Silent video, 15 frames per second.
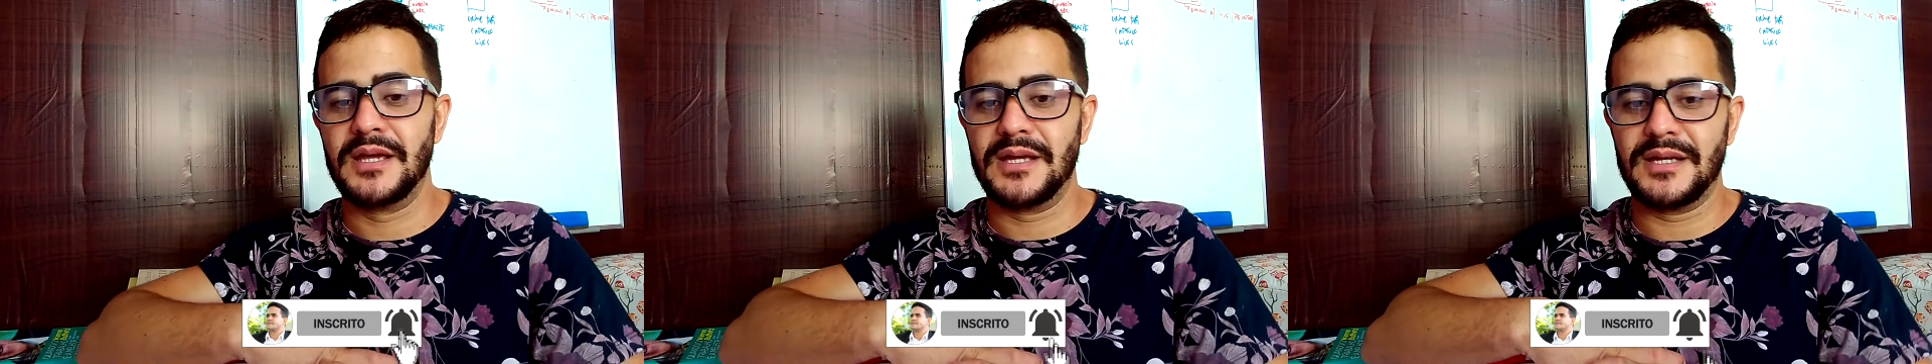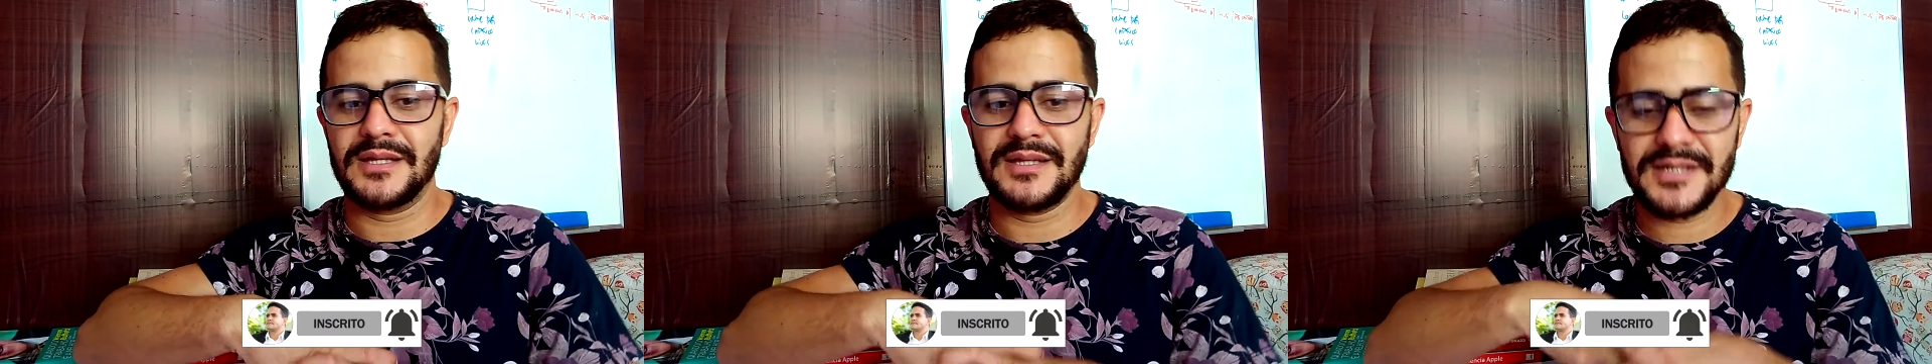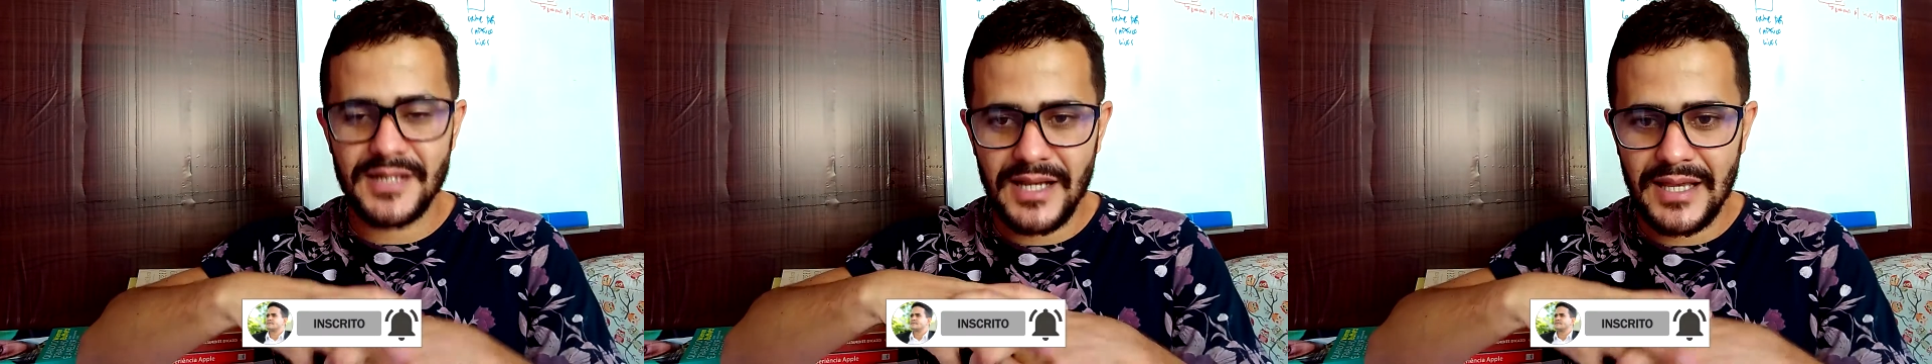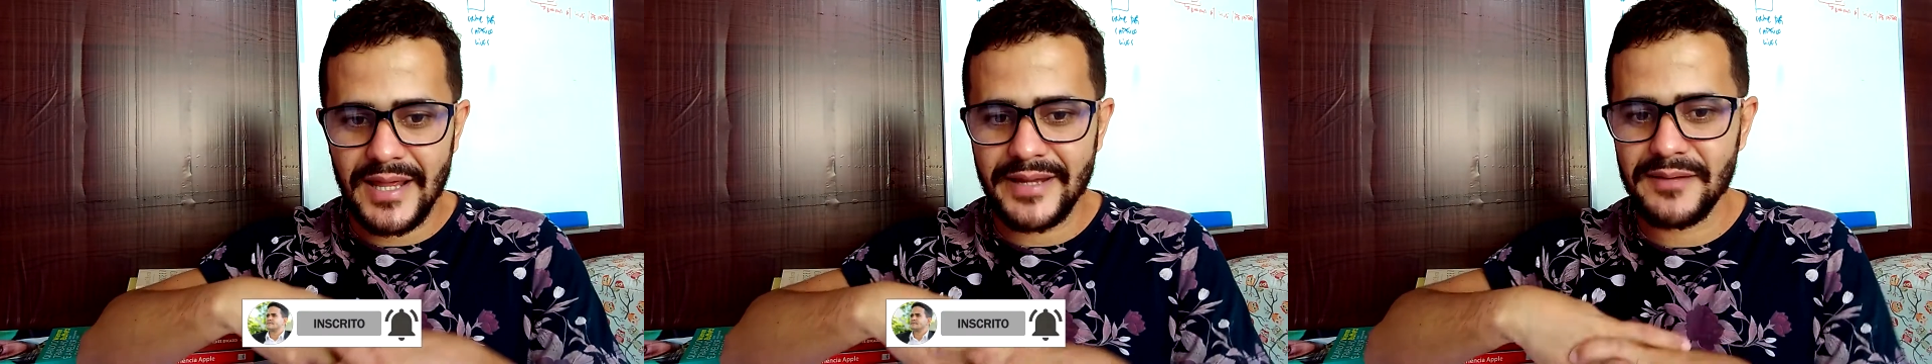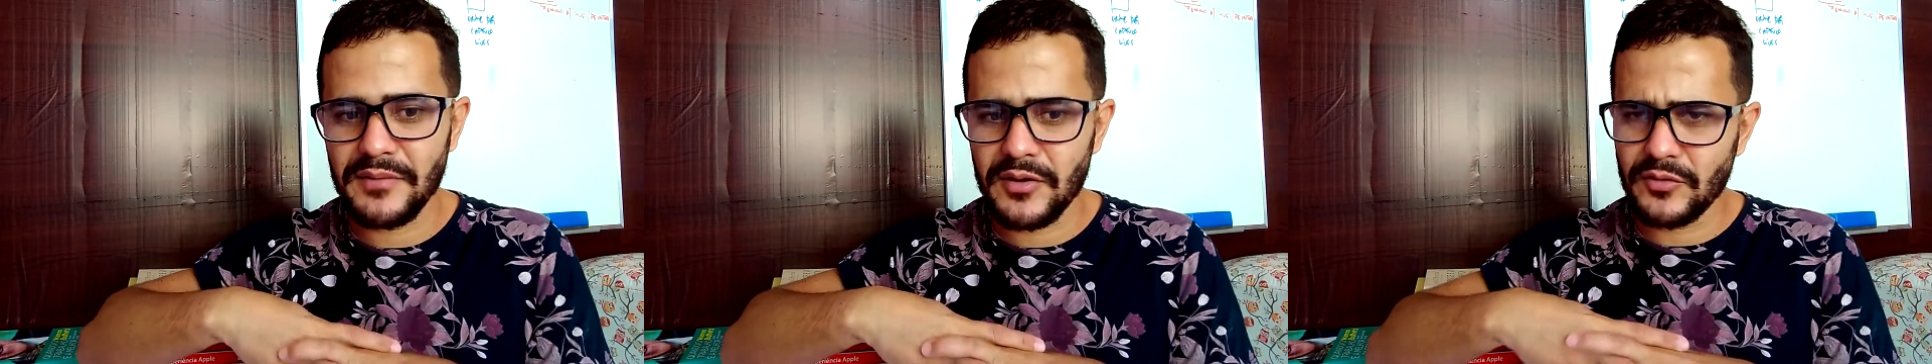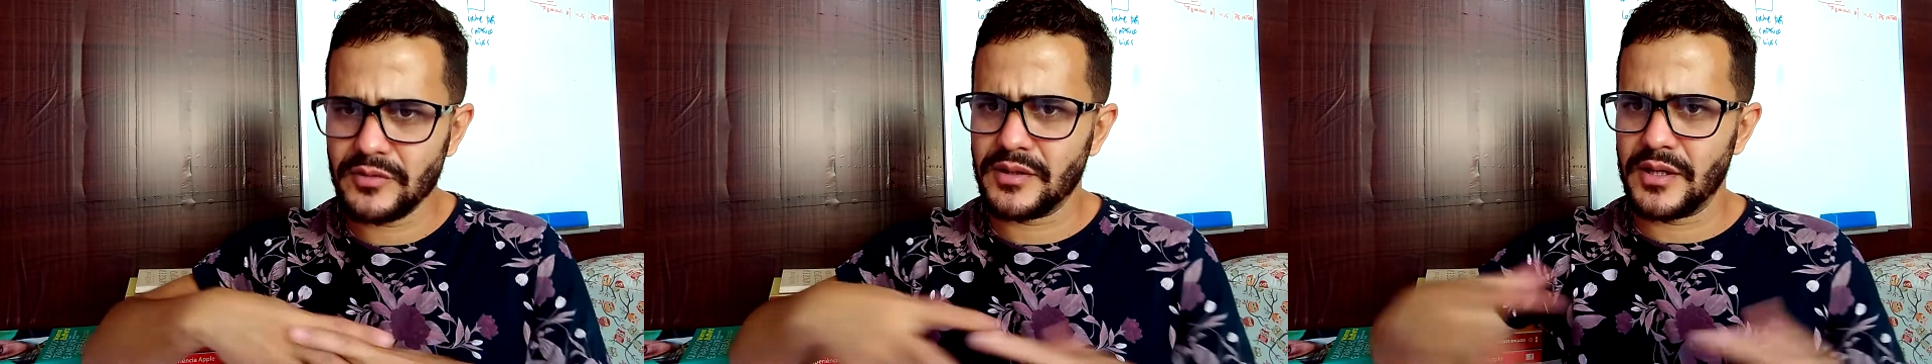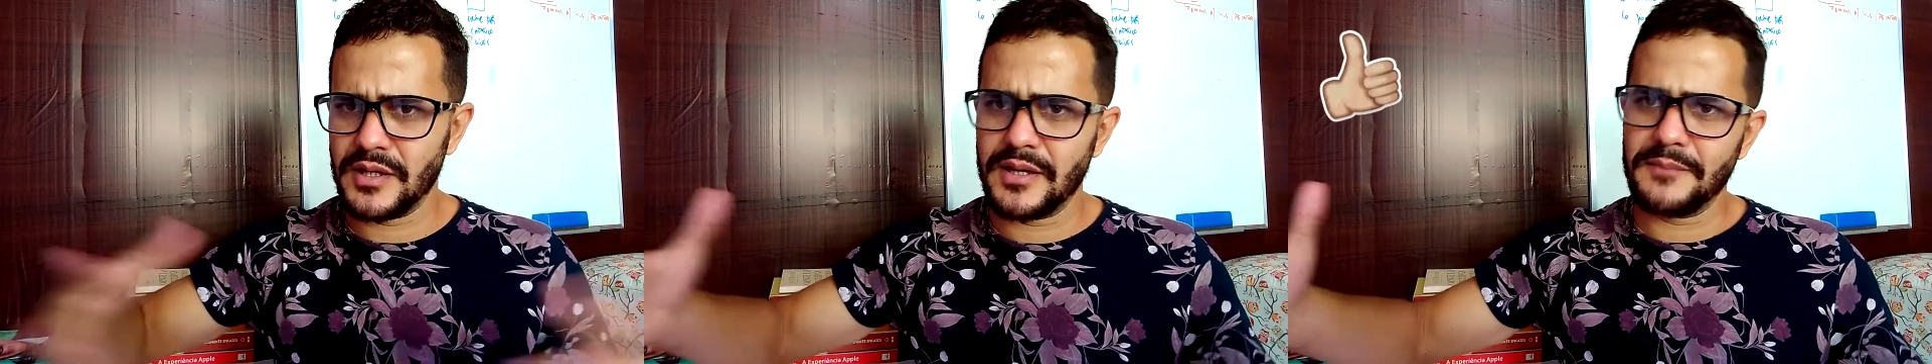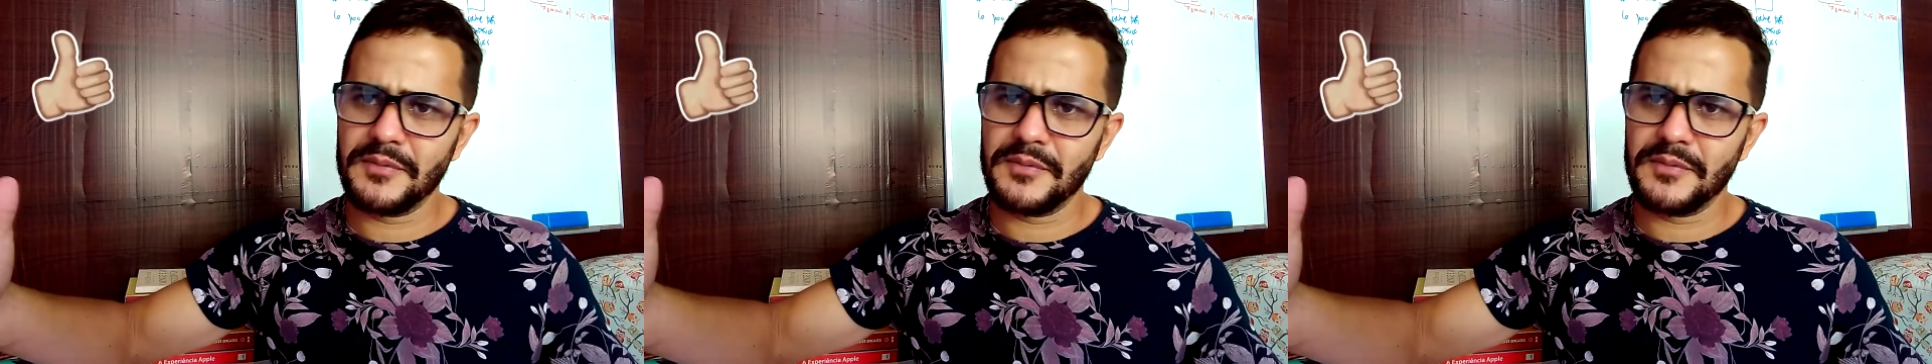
e deixa aquele like maroto aí, né?